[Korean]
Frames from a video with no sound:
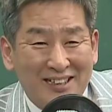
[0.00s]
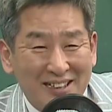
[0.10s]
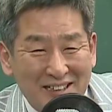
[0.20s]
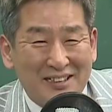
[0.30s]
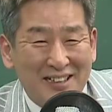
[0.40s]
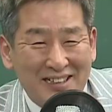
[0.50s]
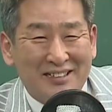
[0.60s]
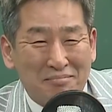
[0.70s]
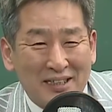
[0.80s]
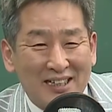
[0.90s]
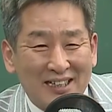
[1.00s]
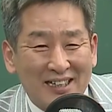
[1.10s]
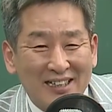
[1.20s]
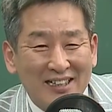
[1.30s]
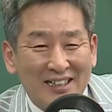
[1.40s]
예, 예. 배당. 네.
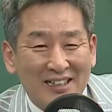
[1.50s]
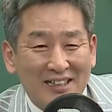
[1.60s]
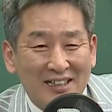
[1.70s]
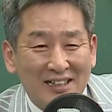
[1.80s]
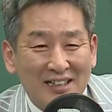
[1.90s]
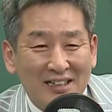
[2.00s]
배당나. 그래서 네.